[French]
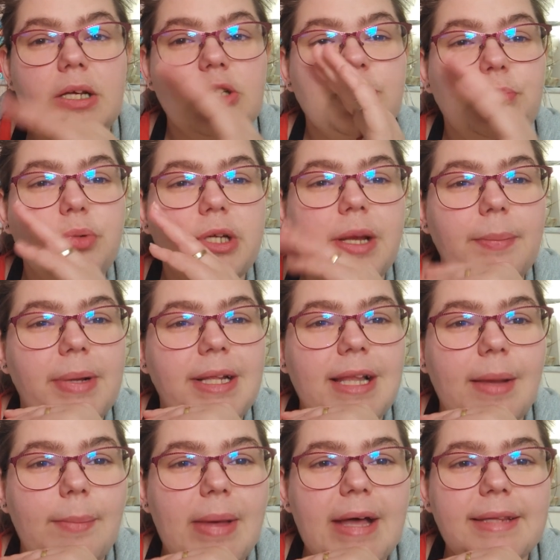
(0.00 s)
J'ai plus qu'à mettre
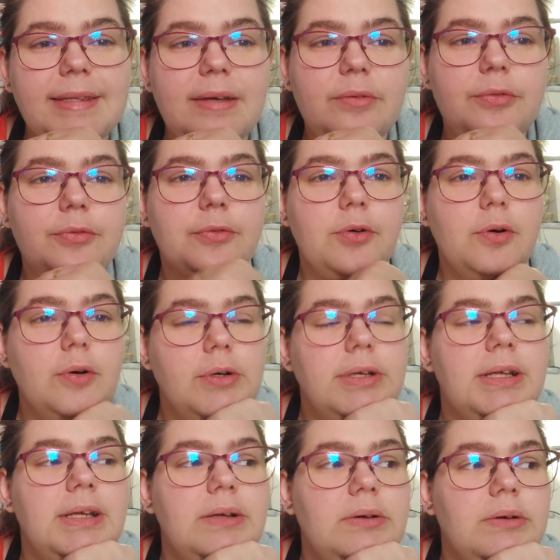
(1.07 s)
la barre d'infos
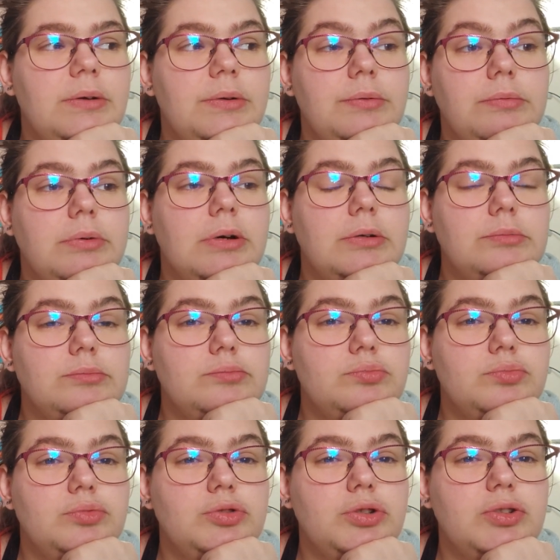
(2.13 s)
et voilà,
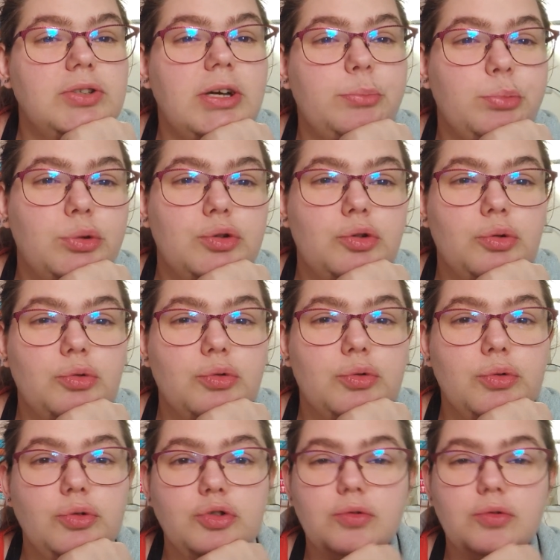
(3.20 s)
ce sera pour tantôt.